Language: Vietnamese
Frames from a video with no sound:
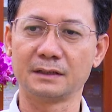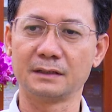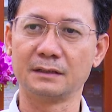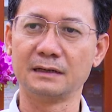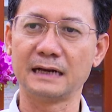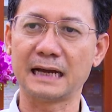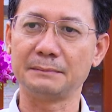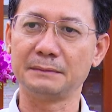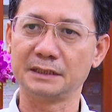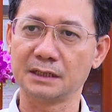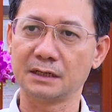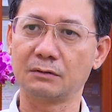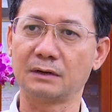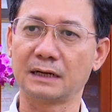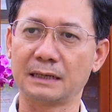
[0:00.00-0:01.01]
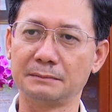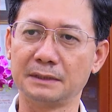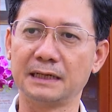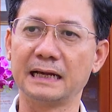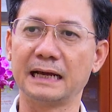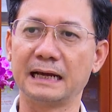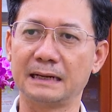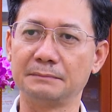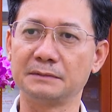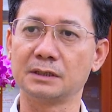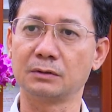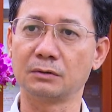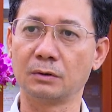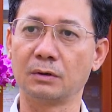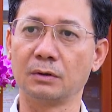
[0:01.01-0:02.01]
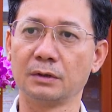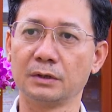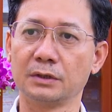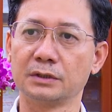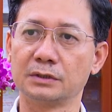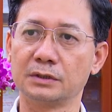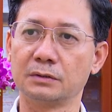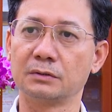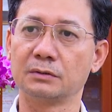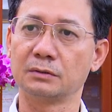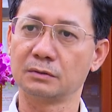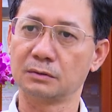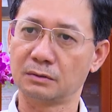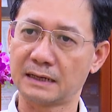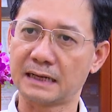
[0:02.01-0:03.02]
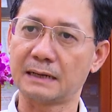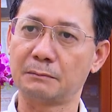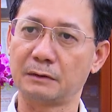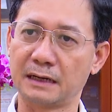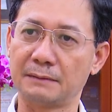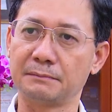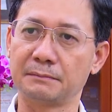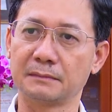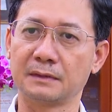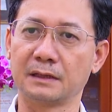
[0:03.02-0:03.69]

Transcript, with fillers: hơn 20 triệu, 20 đến 25 triệu đô triệu đô la một năm.